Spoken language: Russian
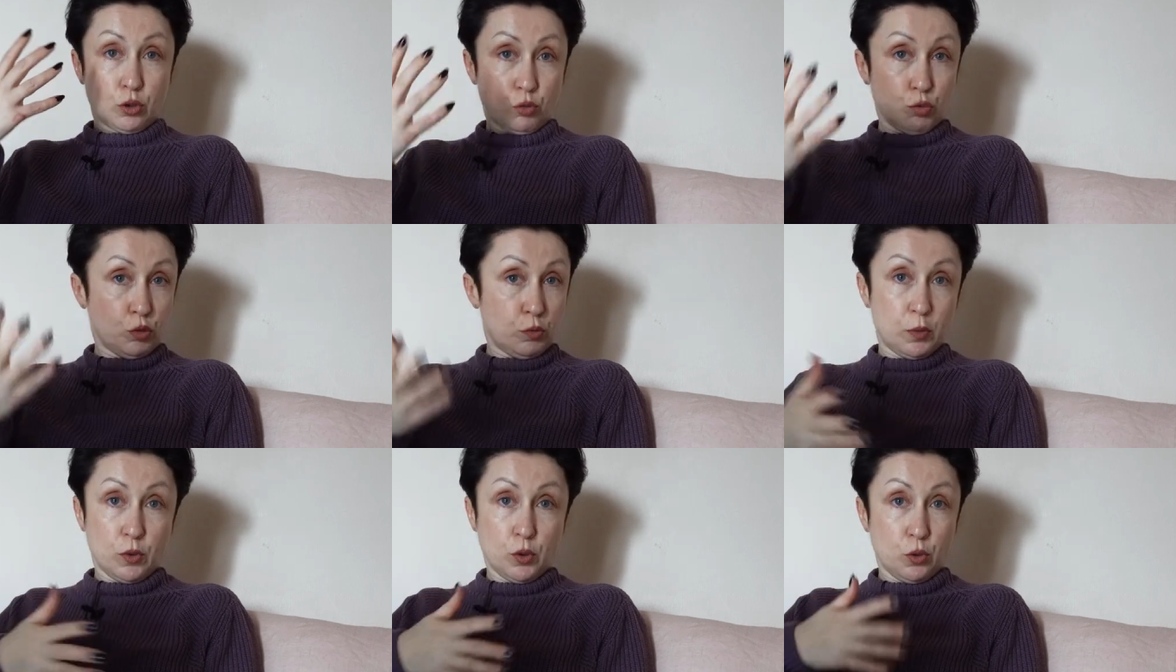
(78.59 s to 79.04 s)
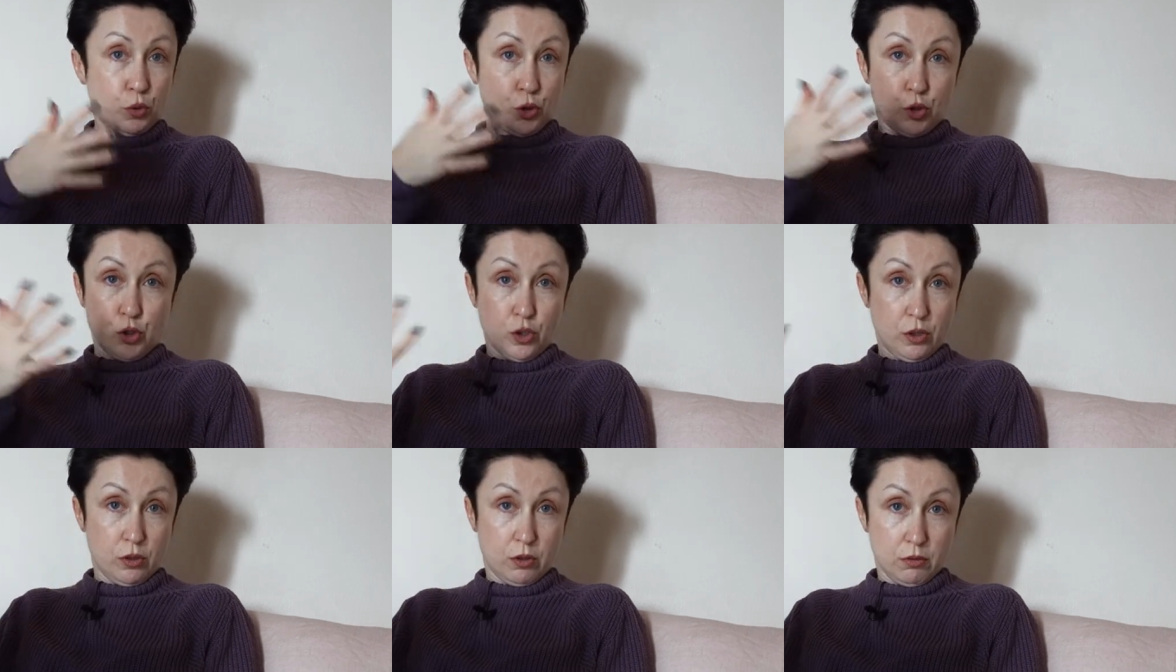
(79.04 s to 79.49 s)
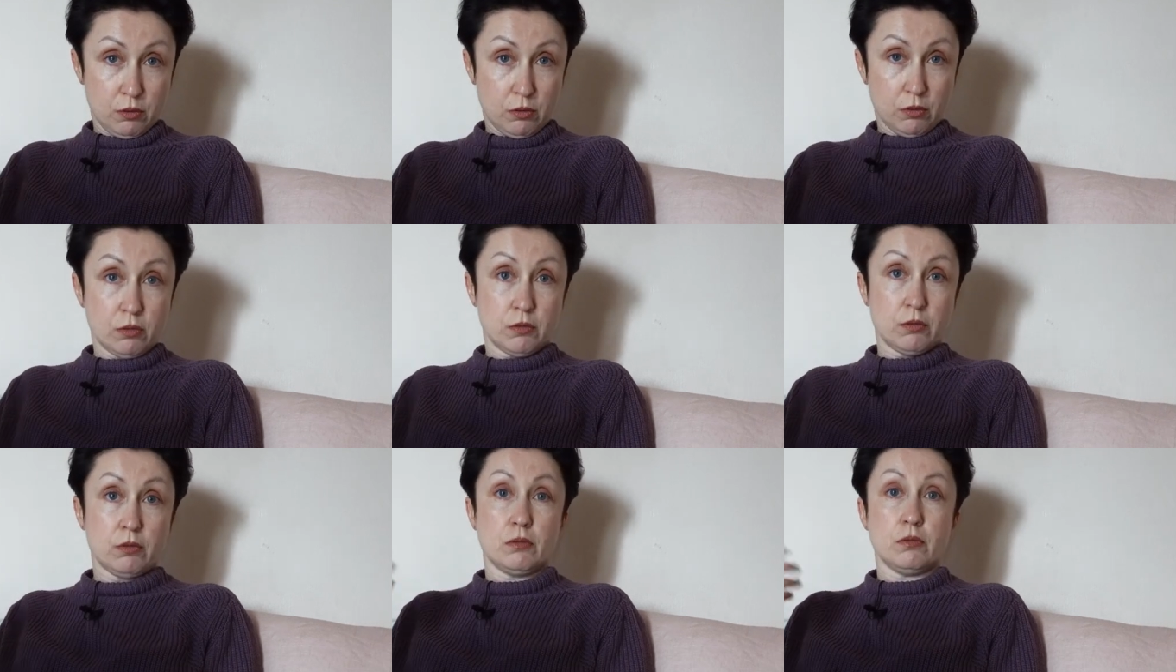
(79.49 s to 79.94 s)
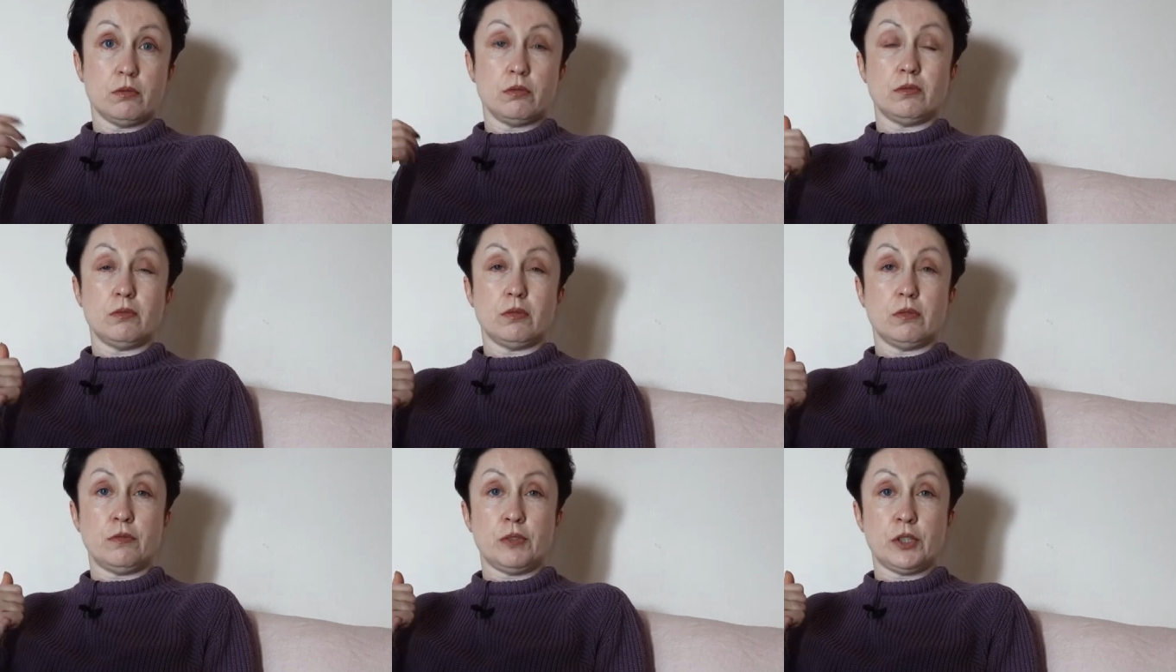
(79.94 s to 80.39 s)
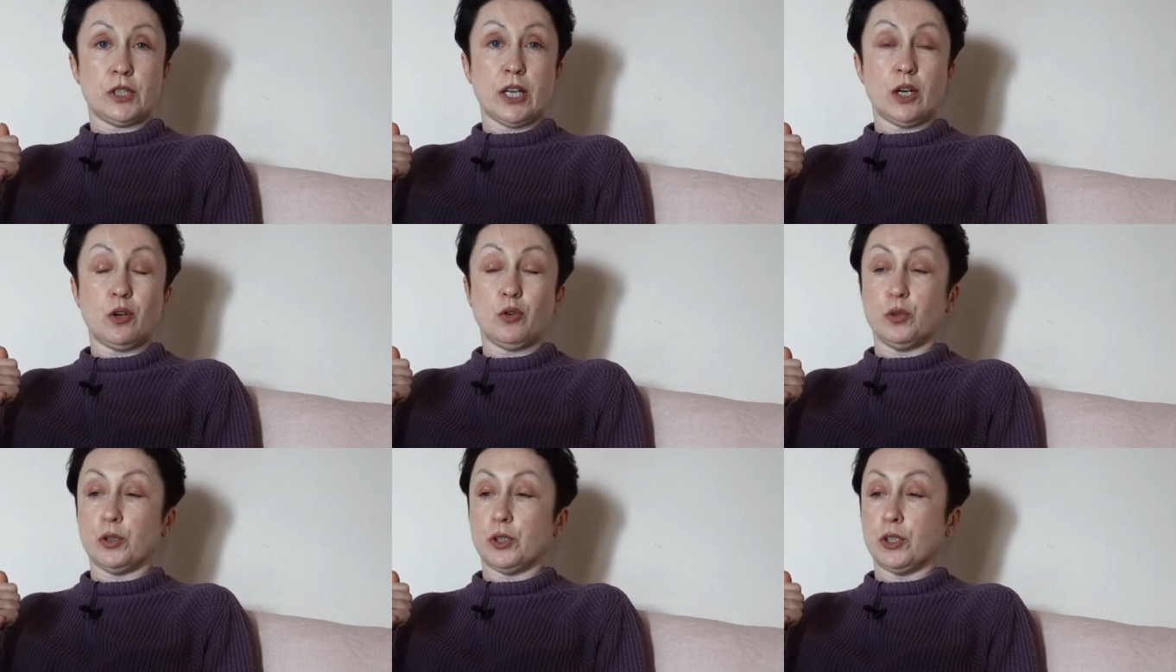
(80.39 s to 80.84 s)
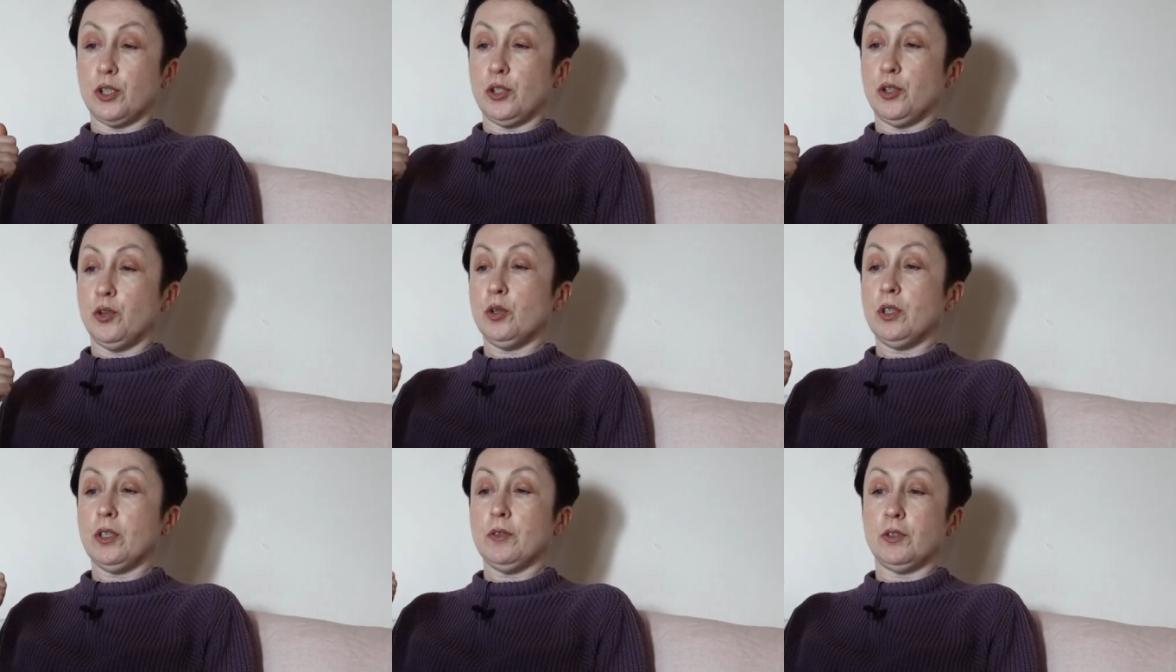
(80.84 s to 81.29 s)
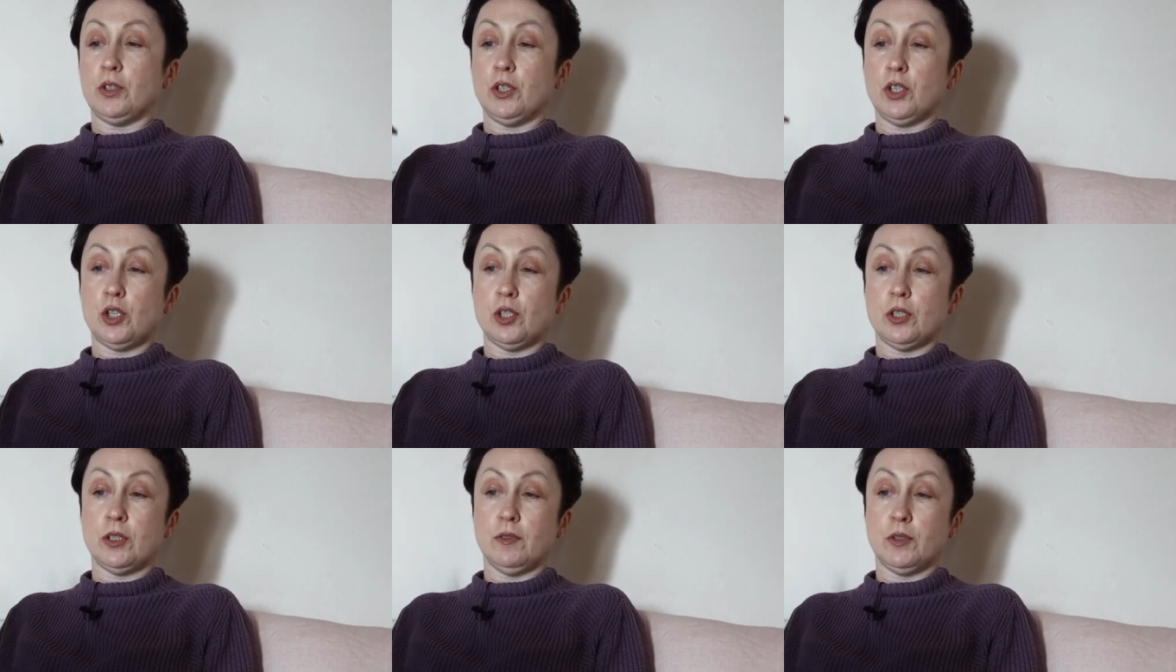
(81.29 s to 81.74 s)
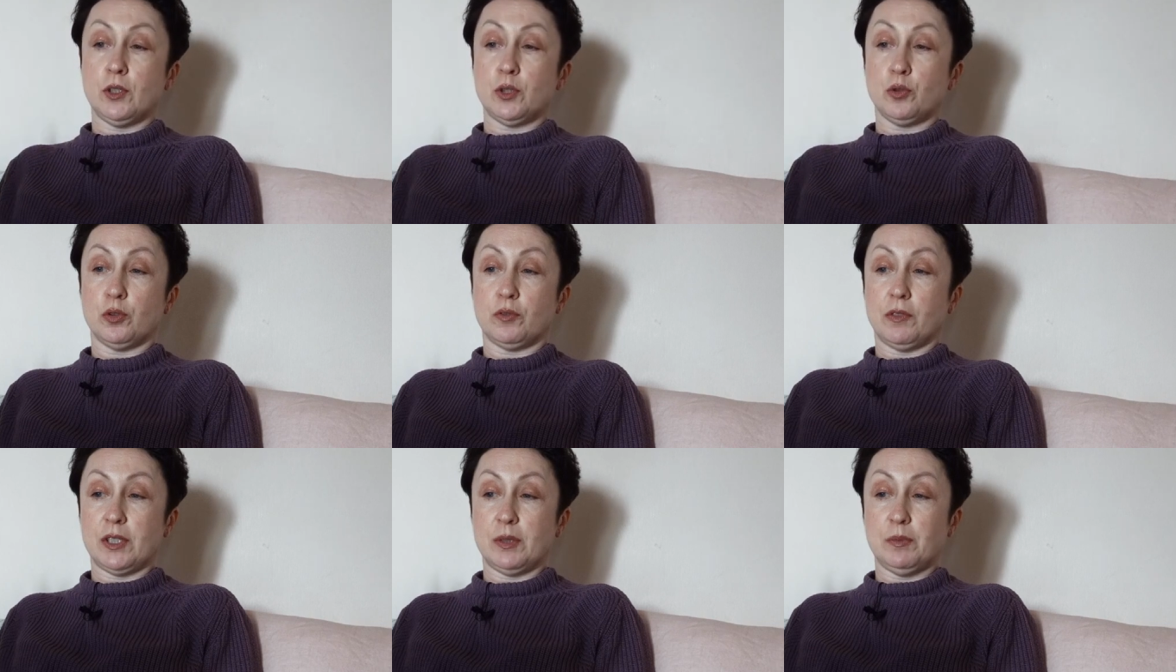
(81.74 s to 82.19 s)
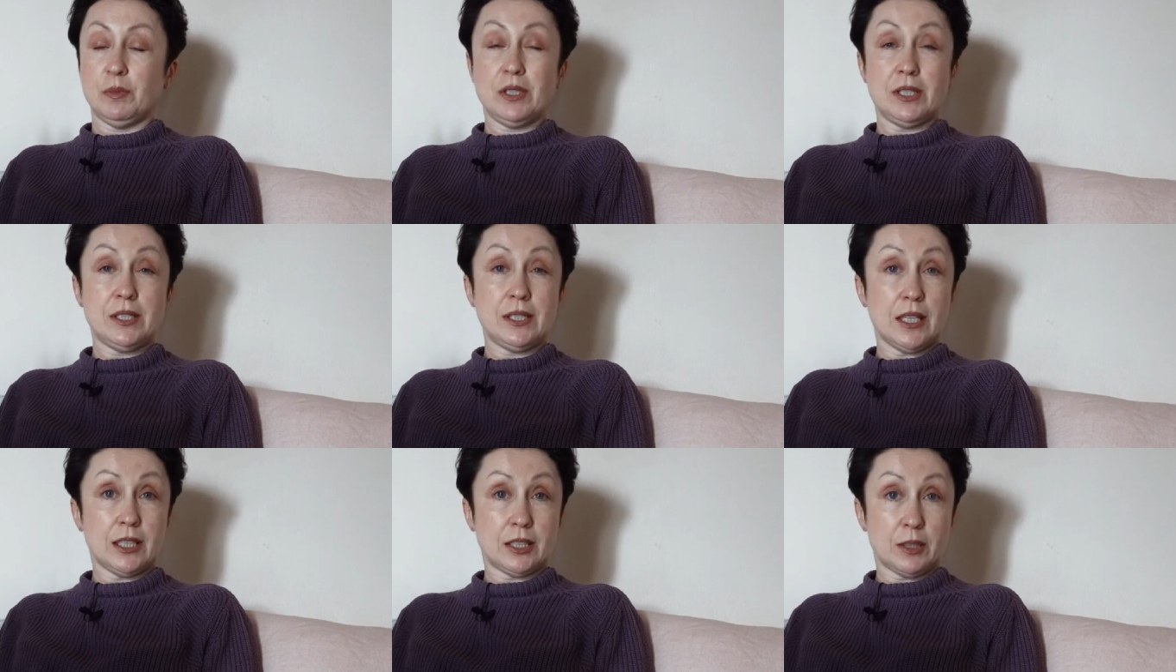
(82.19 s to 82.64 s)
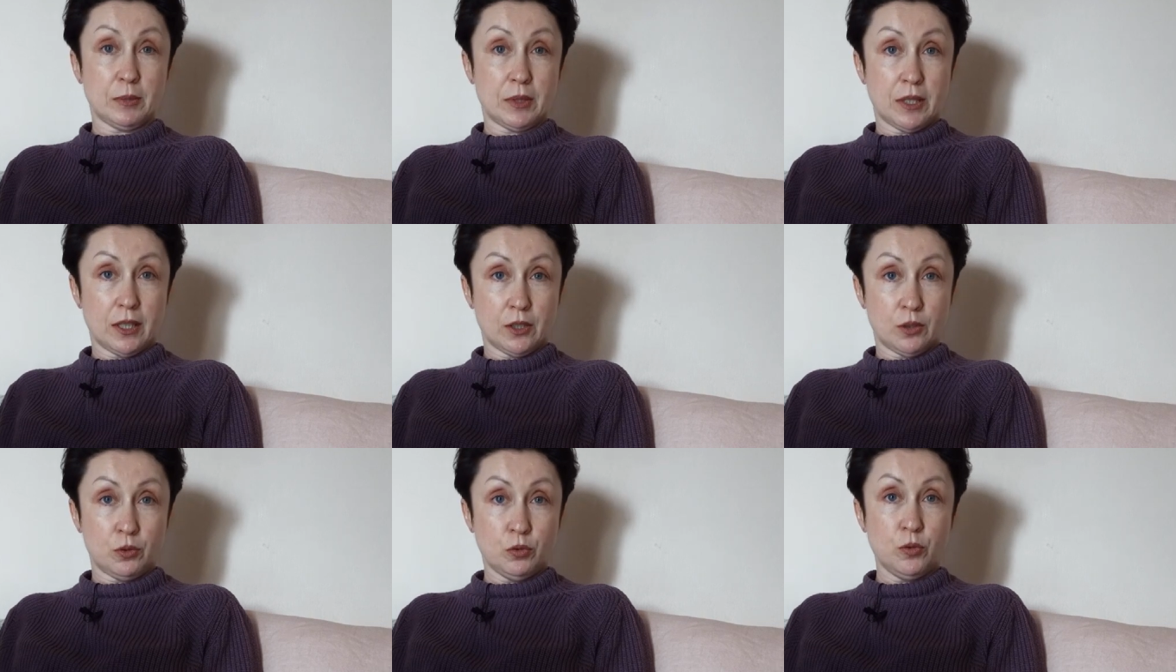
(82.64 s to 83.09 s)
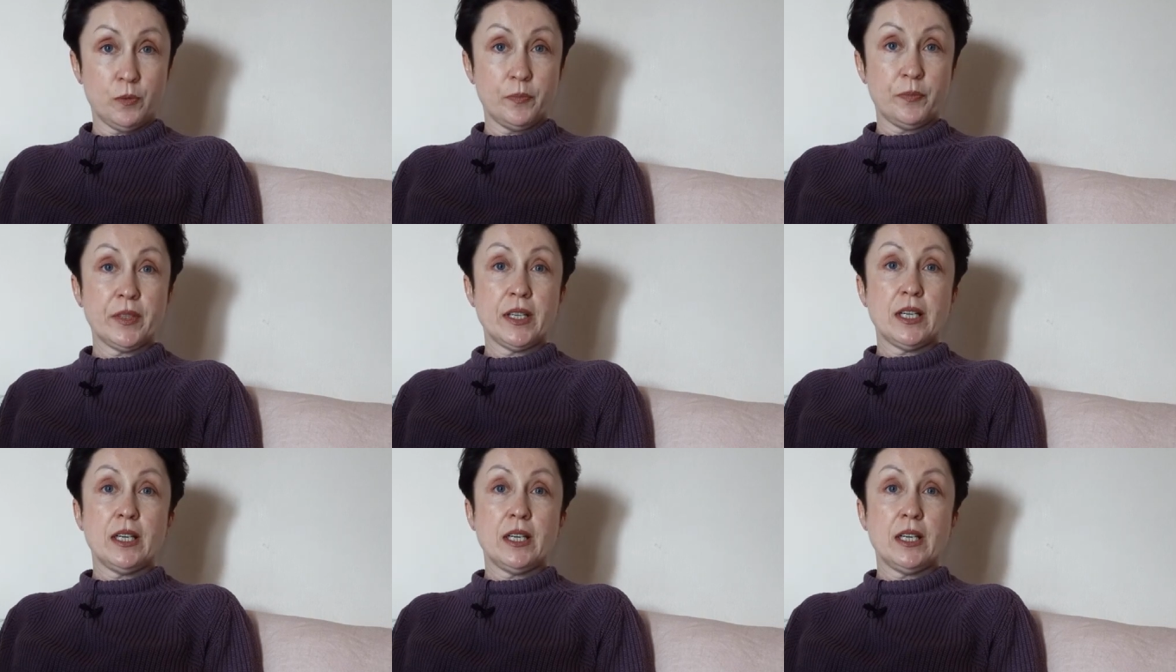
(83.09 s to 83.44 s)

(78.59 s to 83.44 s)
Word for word: труд был очень э, высоко оценен, и в 1980 году